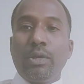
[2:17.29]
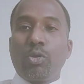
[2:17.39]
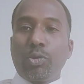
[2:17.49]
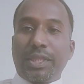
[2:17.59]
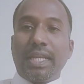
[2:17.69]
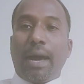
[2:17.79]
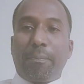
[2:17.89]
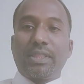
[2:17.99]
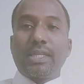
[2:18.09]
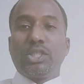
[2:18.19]
நூற்றி
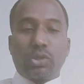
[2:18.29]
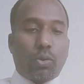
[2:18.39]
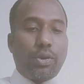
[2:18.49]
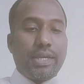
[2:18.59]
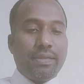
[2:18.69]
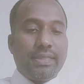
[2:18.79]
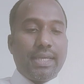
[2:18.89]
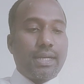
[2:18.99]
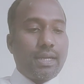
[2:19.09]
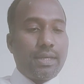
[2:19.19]
நாற்பத்தஞ்சு கோடி
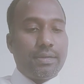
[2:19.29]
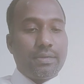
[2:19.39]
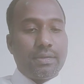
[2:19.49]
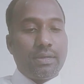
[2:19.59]
இந்தியர்களின்